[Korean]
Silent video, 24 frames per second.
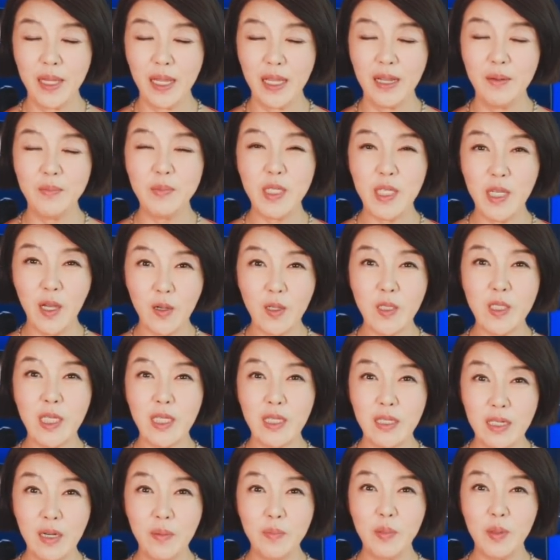그러서 역시
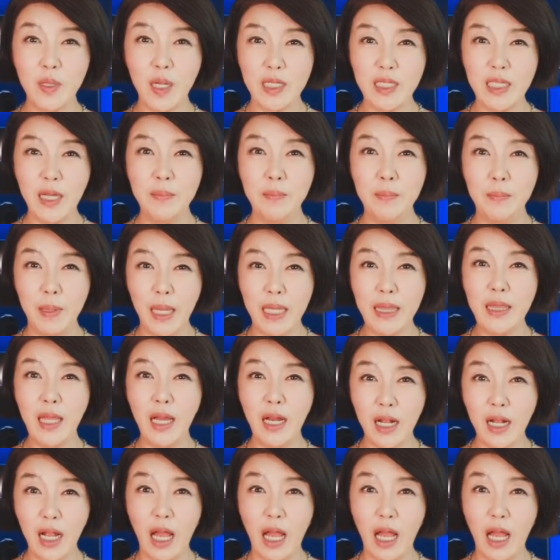트럼프가 참 멘탈